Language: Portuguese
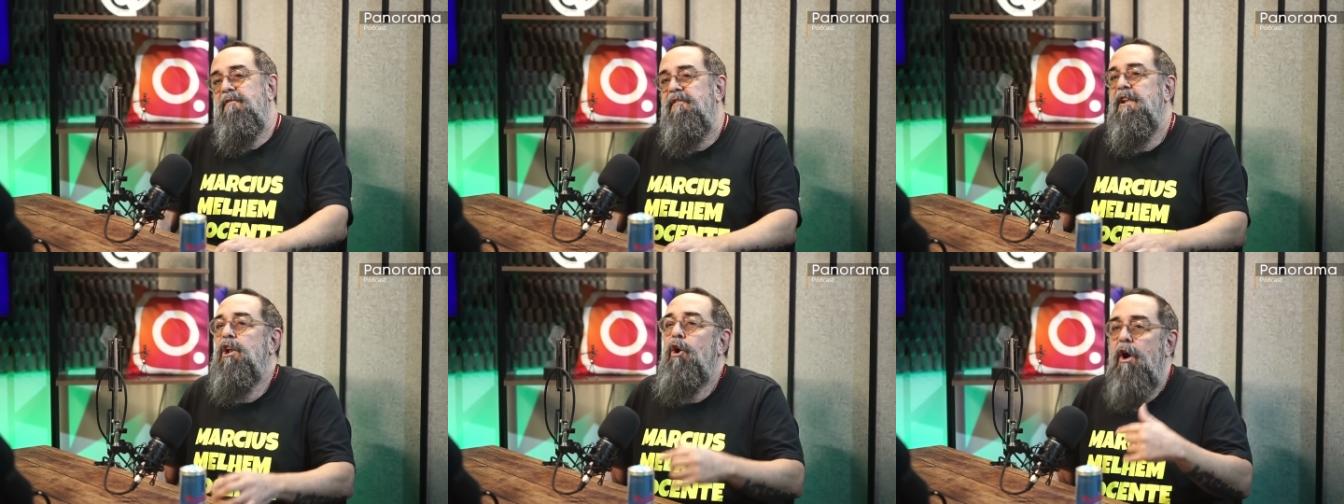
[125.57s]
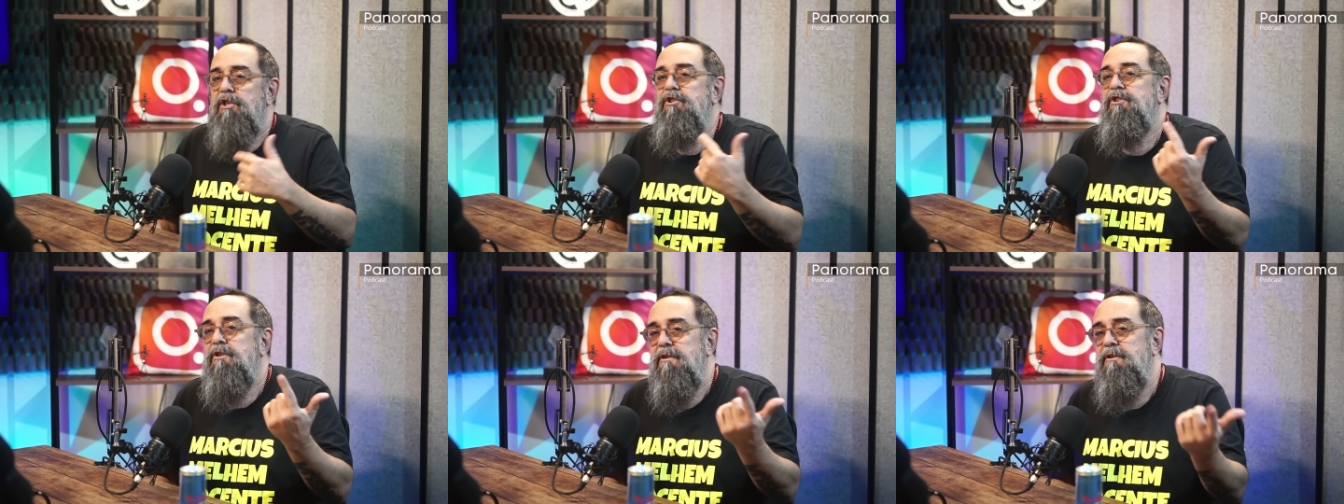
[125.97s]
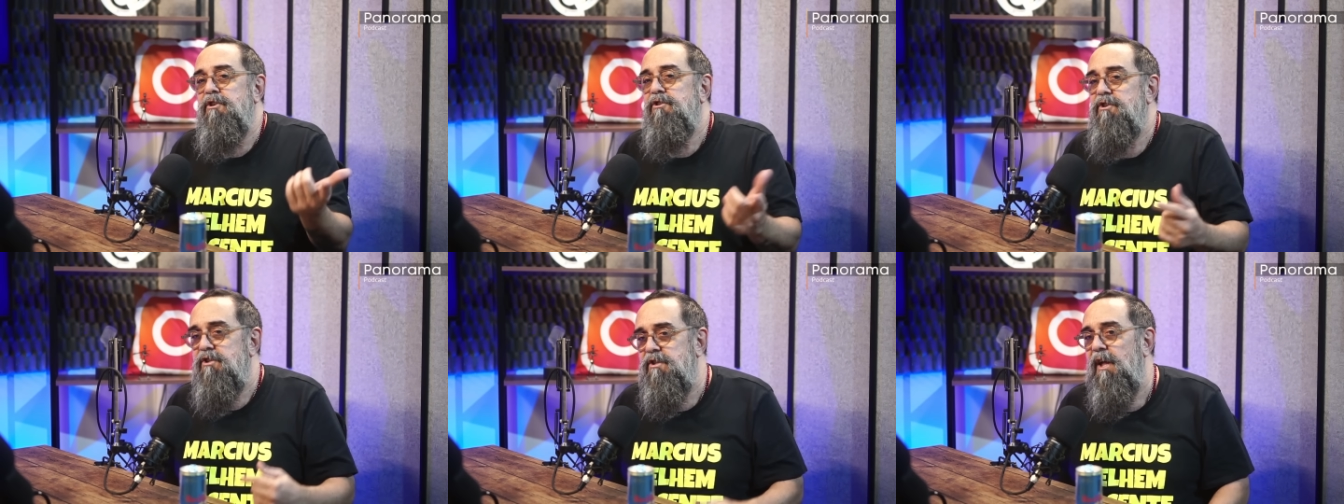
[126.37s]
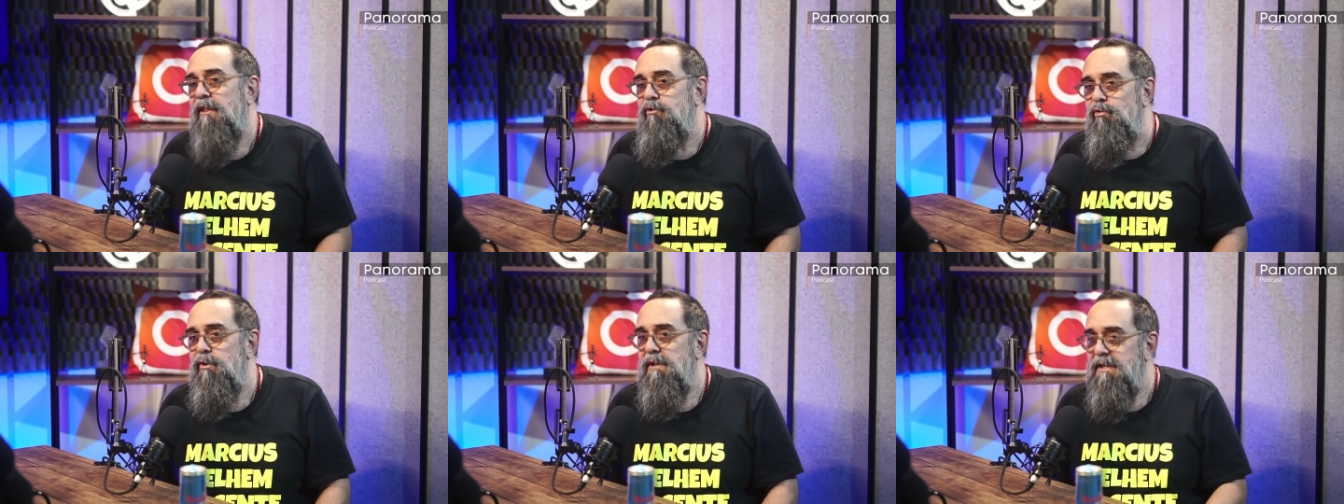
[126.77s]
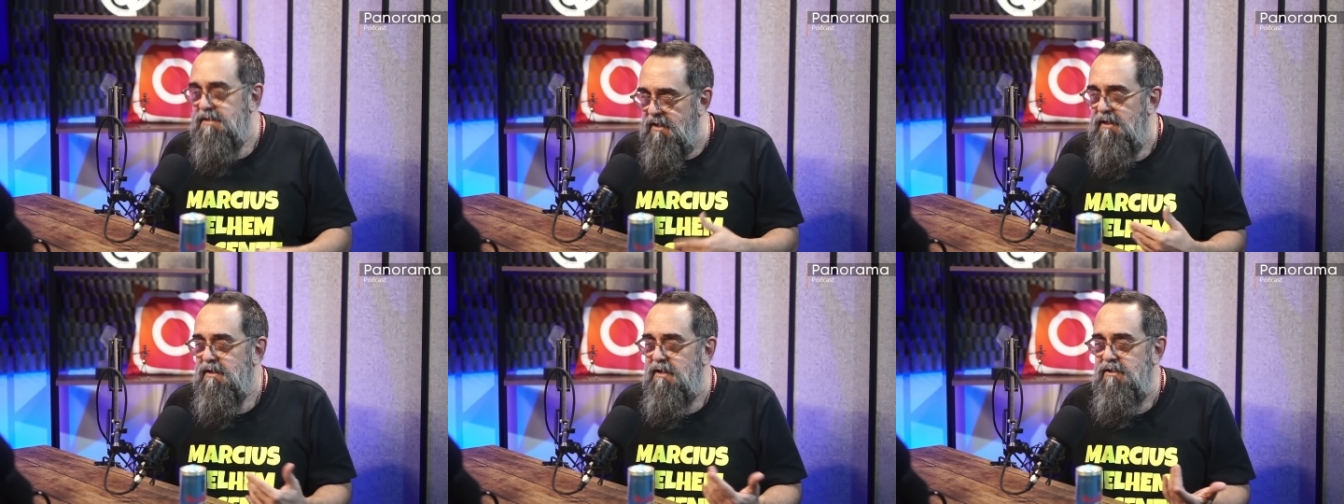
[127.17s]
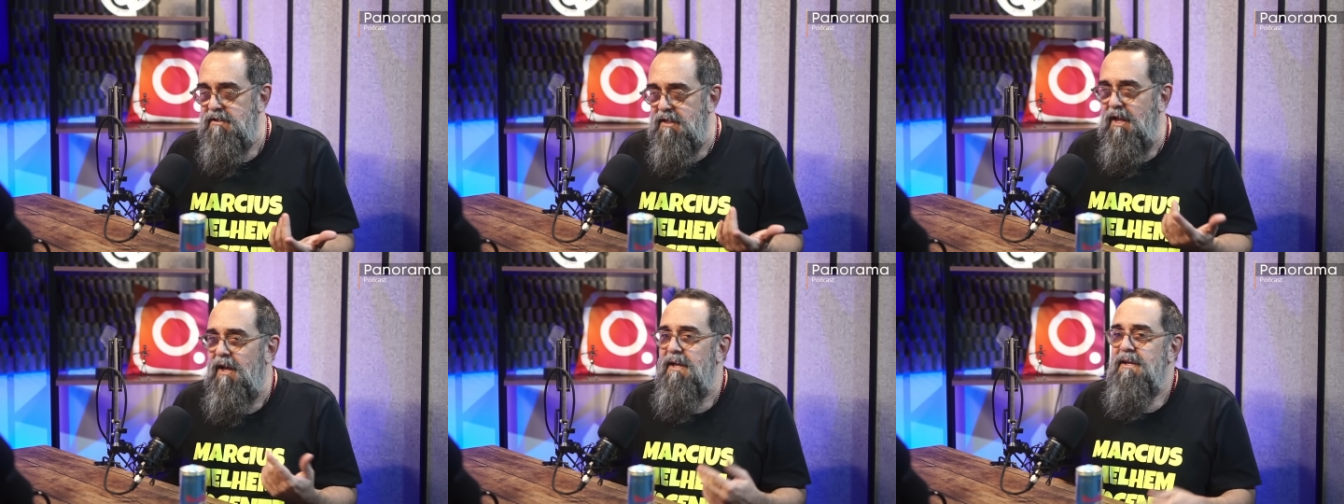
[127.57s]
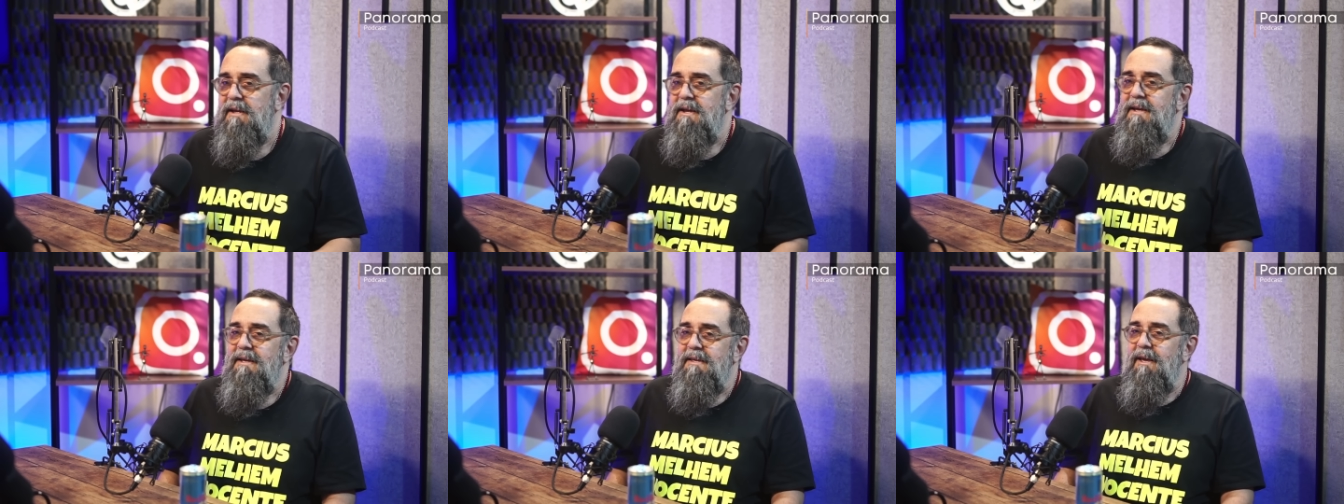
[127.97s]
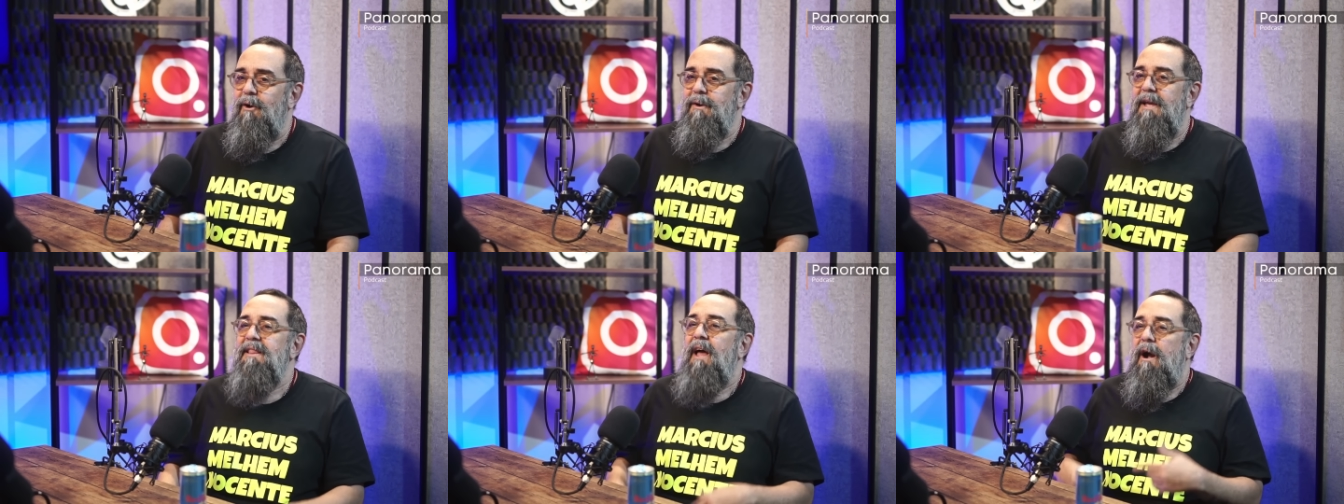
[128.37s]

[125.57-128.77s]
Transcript: filhote de ditadura, sem acreditar que alguém é.